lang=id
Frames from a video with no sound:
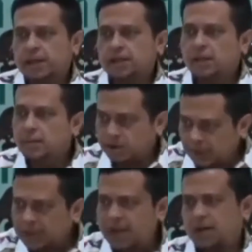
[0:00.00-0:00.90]
Kita
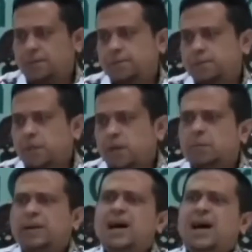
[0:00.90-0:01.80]
buktikan.
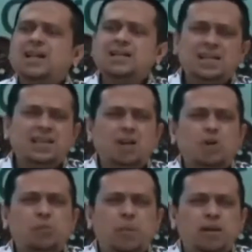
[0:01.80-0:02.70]
Padahal sih
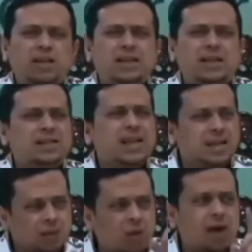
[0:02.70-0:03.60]
kalau umpamanya dengan
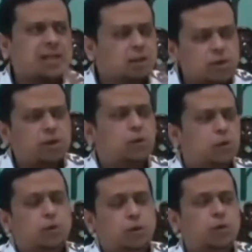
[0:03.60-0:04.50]
satu ayat itu juga udah
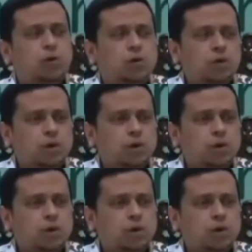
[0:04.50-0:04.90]
gugur.